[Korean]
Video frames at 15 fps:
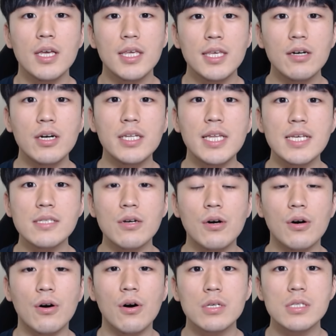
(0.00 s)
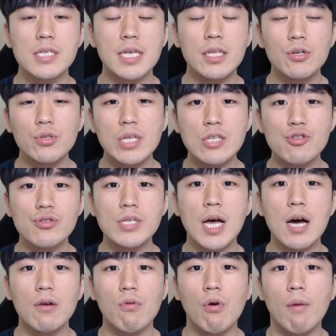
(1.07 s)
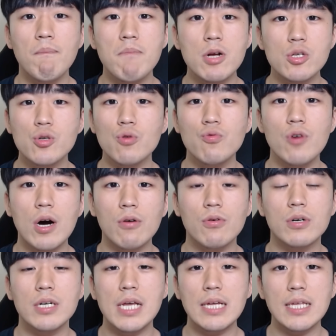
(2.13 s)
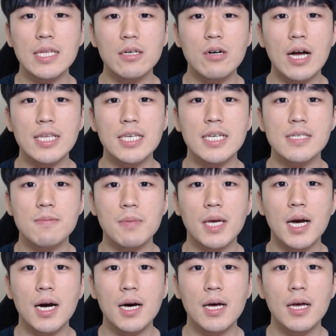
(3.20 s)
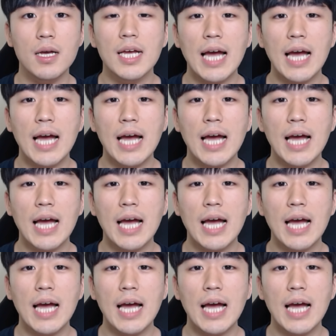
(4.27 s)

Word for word: 이거에 대해서 제대로 된 수사하고 엄벌 촉구하고 그래야 되는 거 아니겠습니까?